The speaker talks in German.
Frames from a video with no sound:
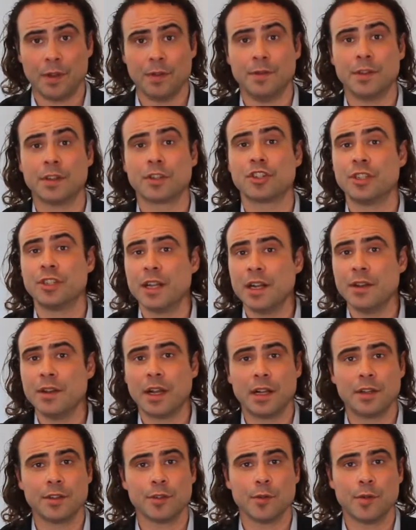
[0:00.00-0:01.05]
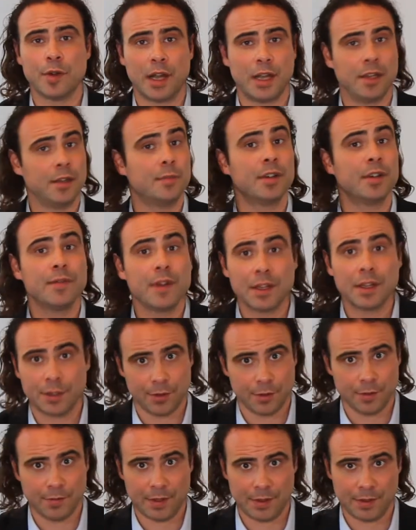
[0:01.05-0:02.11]
Wir stellen also einen
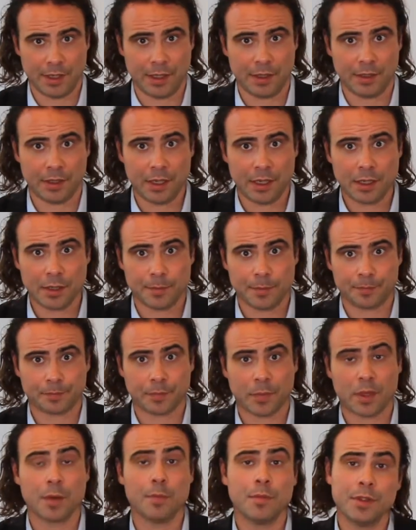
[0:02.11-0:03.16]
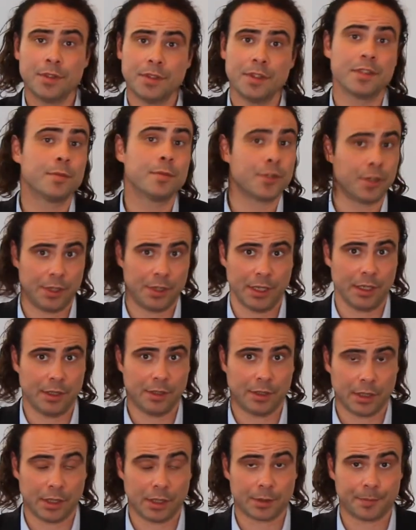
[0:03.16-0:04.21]
Privatinsolvenzantrag mit diesem
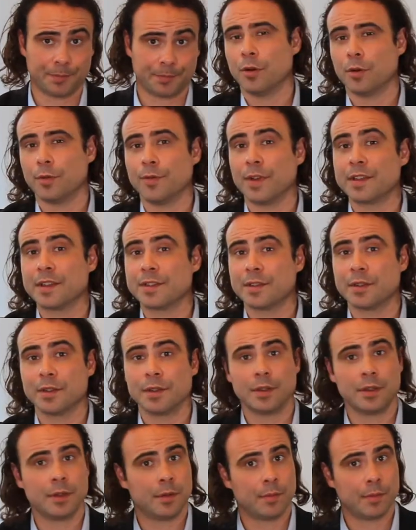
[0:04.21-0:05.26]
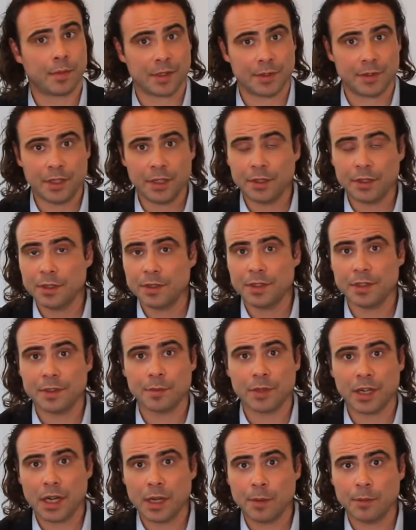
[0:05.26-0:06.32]
Sonderantrag. Und was passiert in diesem
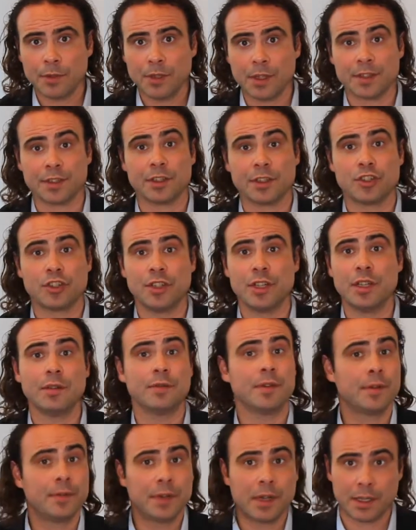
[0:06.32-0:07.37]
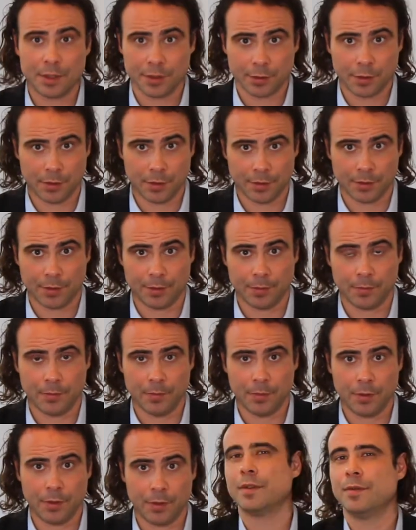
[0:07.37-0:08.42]
Rahmen? Es entstehen Verfahrenskosten.
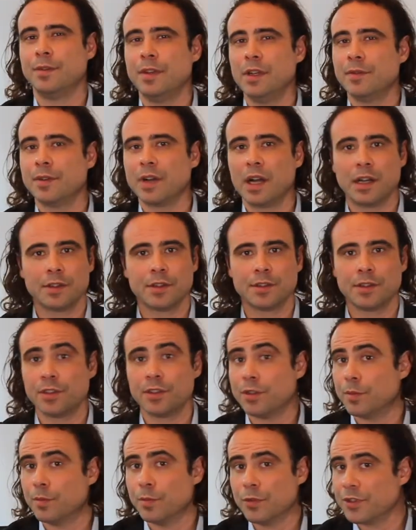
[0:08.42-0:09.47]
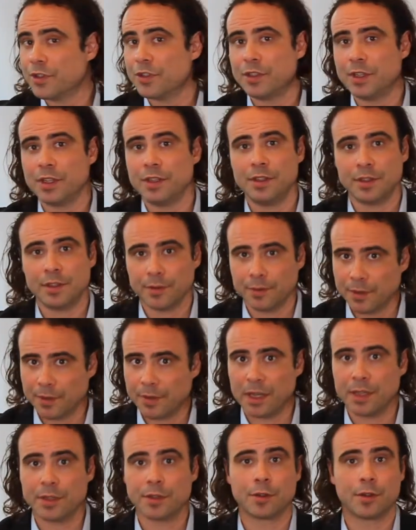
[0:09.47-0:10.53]
Viele fragen sich, muss ich denn diese
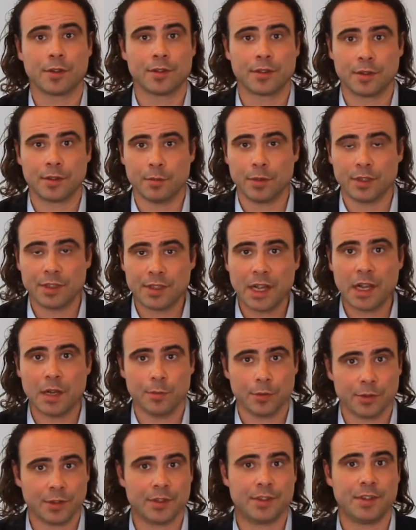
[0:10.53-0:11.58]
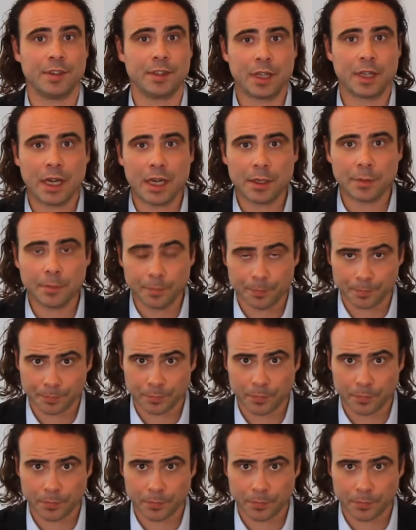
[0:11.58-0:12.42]
Verfahrenskosten bezahlen? Muss ich sie tragen?